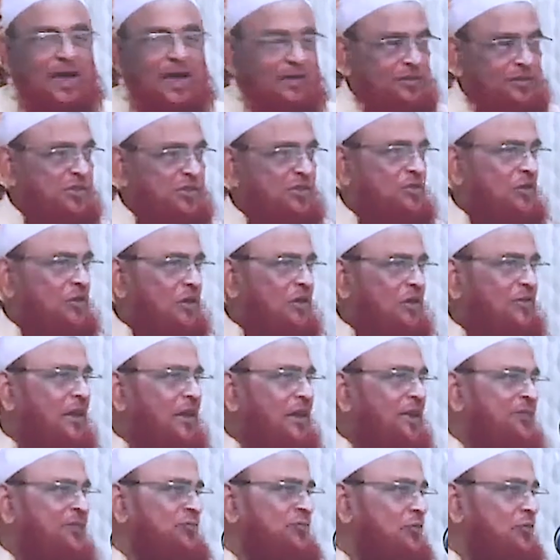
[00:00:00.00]
হাদিস
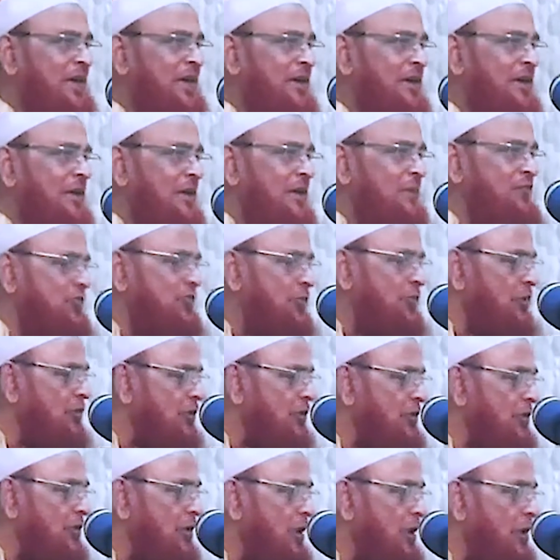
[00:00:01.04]
শরীফে রসুলে করিম
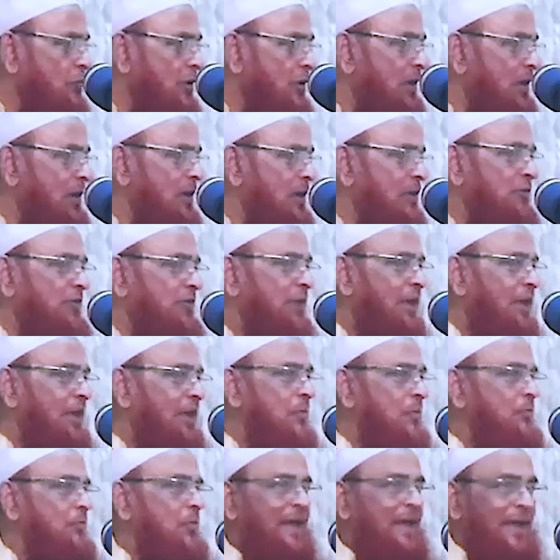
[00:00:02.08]
সাল্লু আলহি
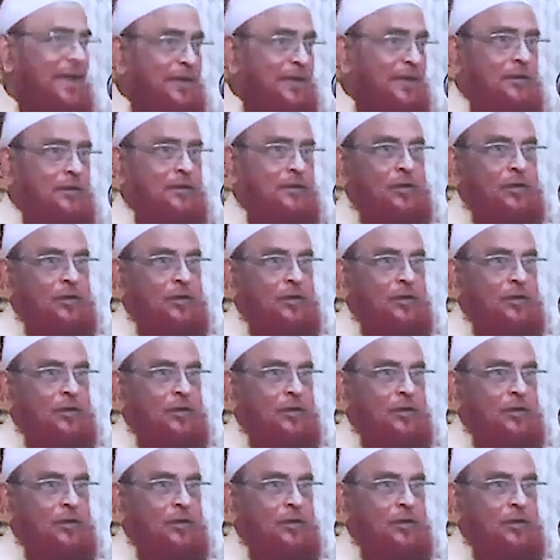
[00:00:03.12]
সাল্লাম বলেন